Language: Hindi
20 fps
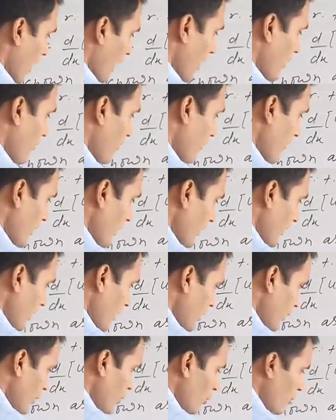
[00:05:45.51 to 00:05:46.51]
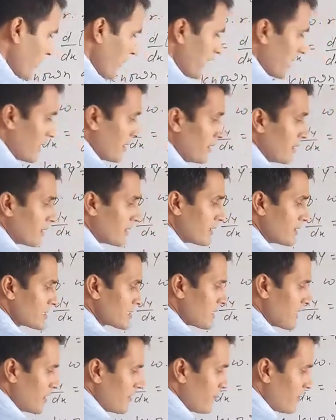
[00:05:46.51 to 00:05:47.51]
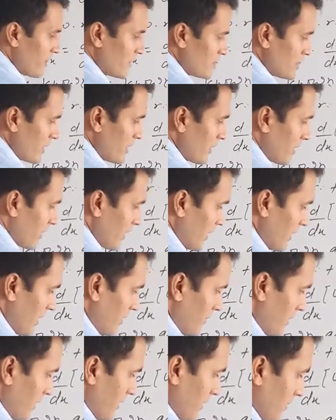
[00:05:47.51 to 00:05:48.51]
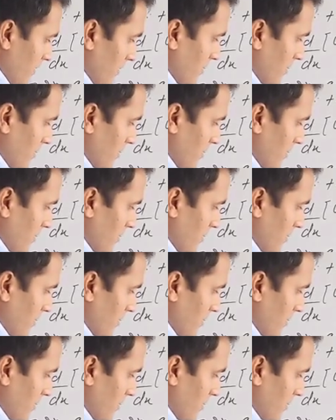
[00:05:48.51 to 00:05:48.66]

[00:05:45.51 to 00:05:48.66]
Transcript: और फिर इनटू में किसका डिफ्रेंशिएट करेंगे अपन